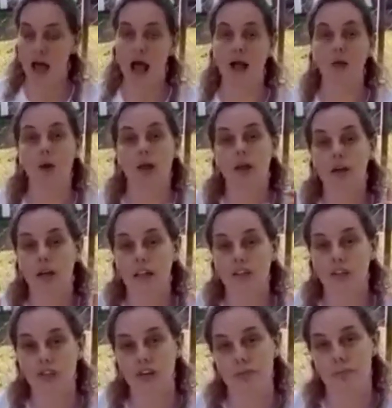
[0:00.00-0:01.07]
Agora a
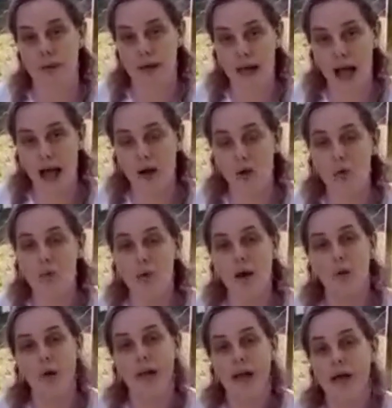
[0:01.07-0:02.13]
tia vai pegar com uma
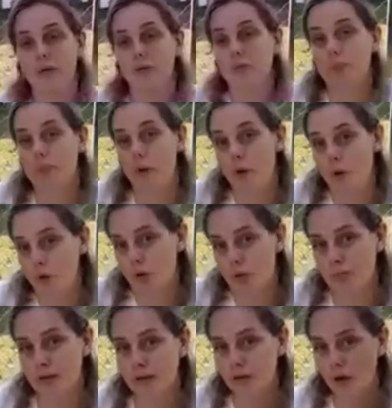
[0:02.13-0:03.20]
colher um pouco
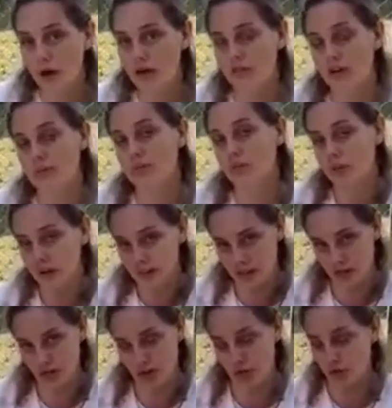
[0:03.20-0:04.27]
menor, vamos ver se
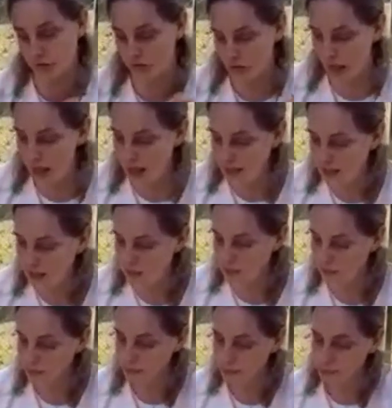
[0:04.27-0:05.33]
a tia consegue?
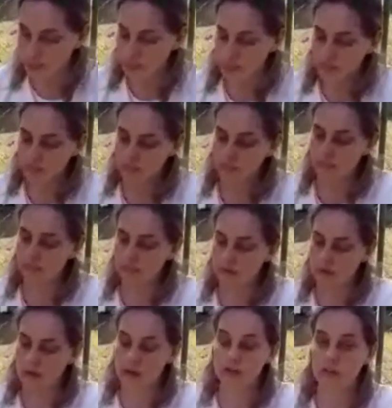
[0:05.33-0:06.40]

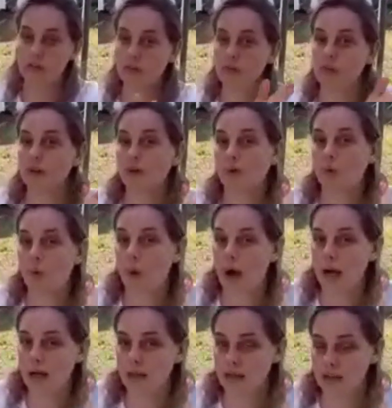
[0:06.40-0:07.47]
Vamos ver
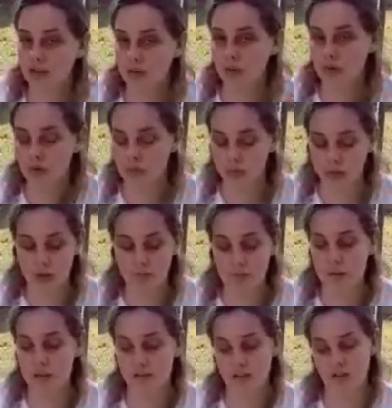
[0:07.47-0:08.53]
quantas
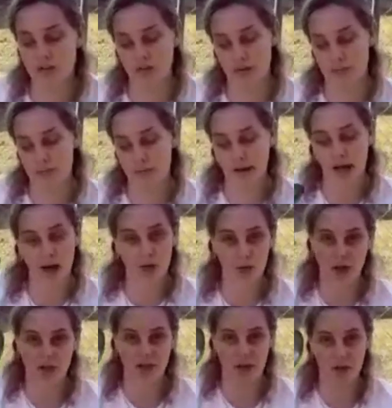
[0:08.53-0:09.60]
tampinhas a tia vai pegar com
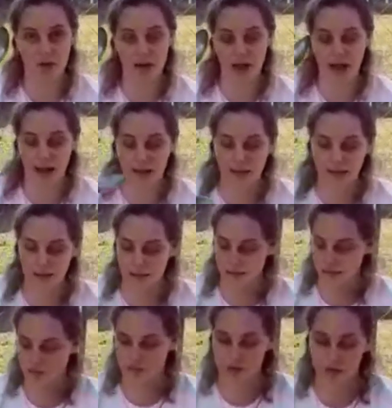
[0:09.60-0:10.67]
essa colher aqui.
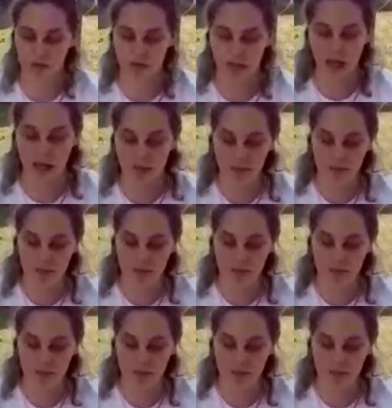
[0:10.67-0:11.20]
Vamos lá?